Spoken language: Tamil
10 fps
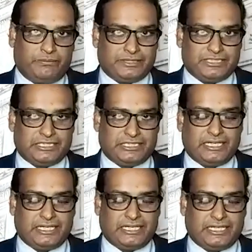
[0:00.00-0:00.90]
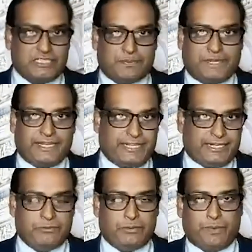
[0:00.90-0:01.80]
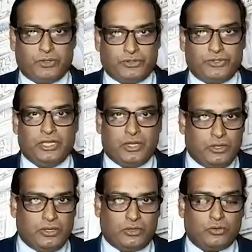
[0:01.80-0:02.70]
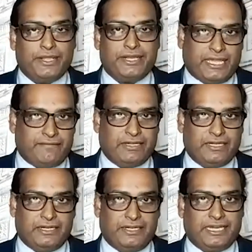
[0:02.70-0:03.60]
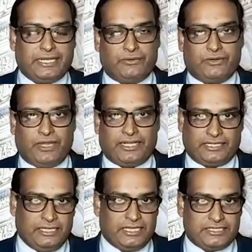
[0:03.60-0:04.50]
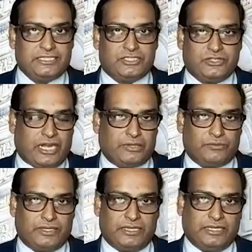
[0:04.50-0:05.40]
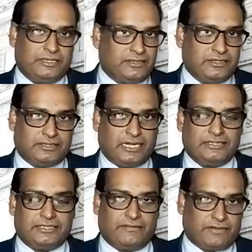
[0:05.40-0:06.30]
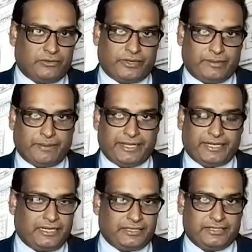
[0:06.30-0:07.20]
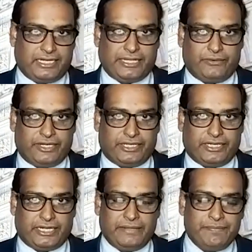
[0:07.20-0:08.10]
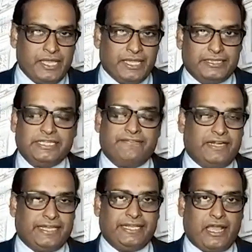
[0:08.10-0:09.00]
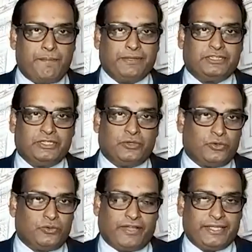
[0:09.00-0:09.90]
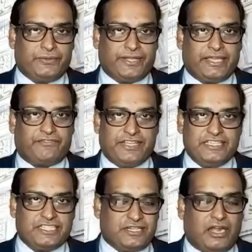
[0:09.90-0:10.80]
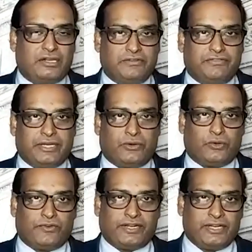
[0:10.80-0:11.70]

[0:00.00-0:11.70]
வரும் பட்சத்தில் பிரெஞ்சு படையினரும் இப்பொழுது ருமேனியாவில் நிலை கொண்டுள்ளார்கள் சின்சு ராணுவ தளத்தில் அவர்களுடைய படைகள் அங்கு நிலை கொண்டிருக்கின்றன இதேவேளை நாற்பத்தி ஒரு வயதுடைய பிரெஞ்சு ராணுவ வீரர்